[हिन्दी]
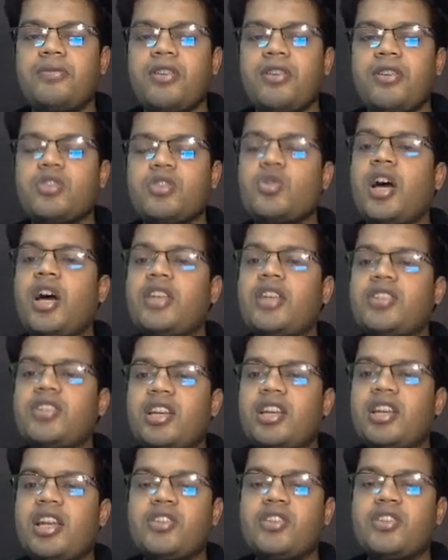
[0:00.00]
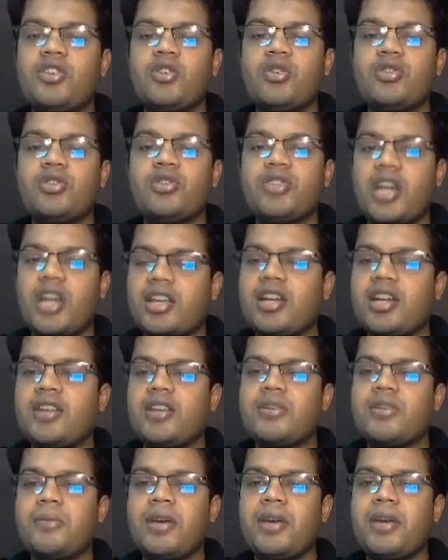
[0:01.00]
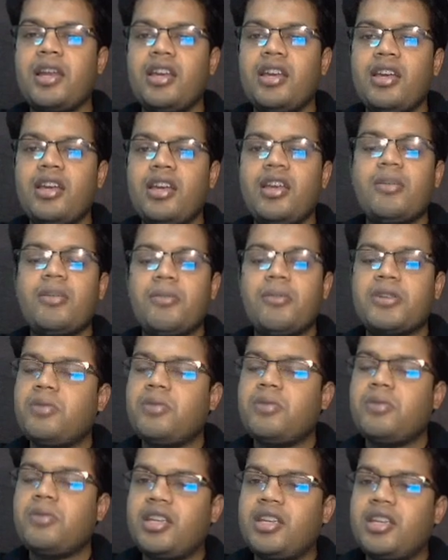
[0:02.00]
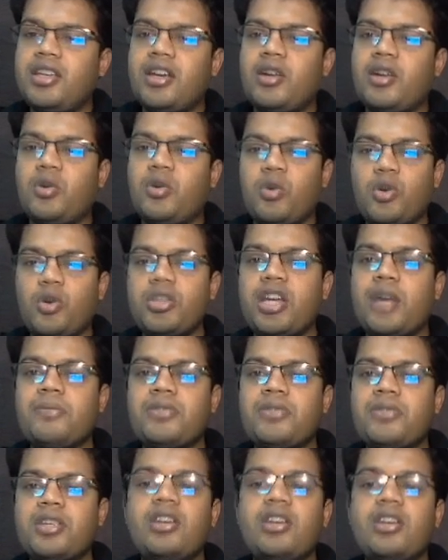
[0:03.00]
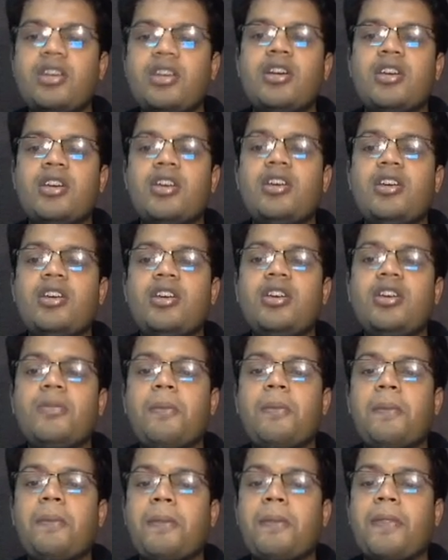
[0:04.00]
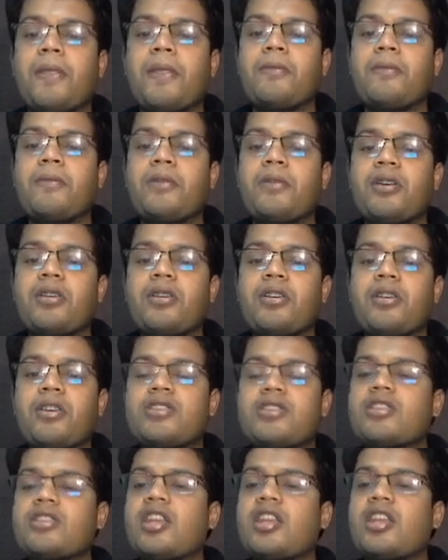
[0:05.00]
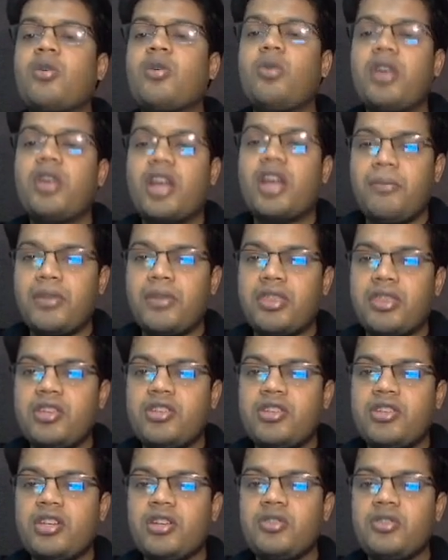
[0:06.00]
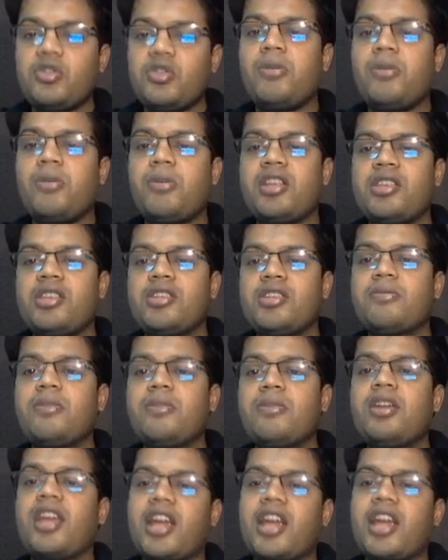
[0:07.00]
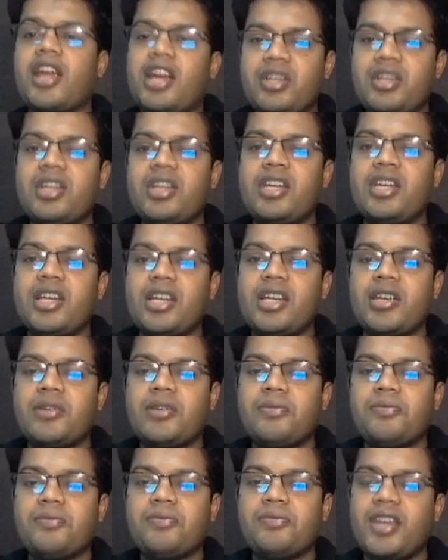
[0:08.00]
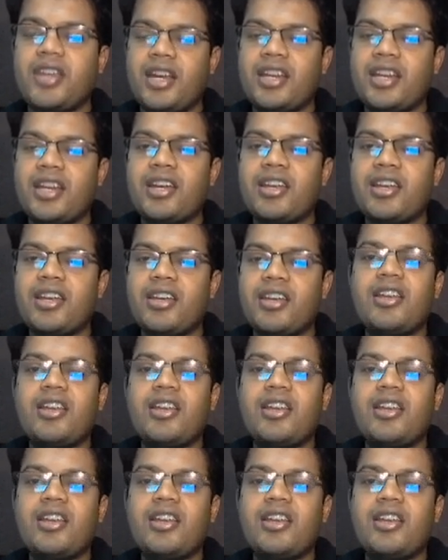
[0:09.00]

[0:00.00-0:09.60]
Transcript: सो so, आज के लेक्चर को स्टार्ट करने से पहले बस मेरा ये अनुरोध है आपसे कि इस तरह का कोई काम मत कीजिए जो हमारे देश में नेगेटिविटी क्रिएट किए क्रिएट करे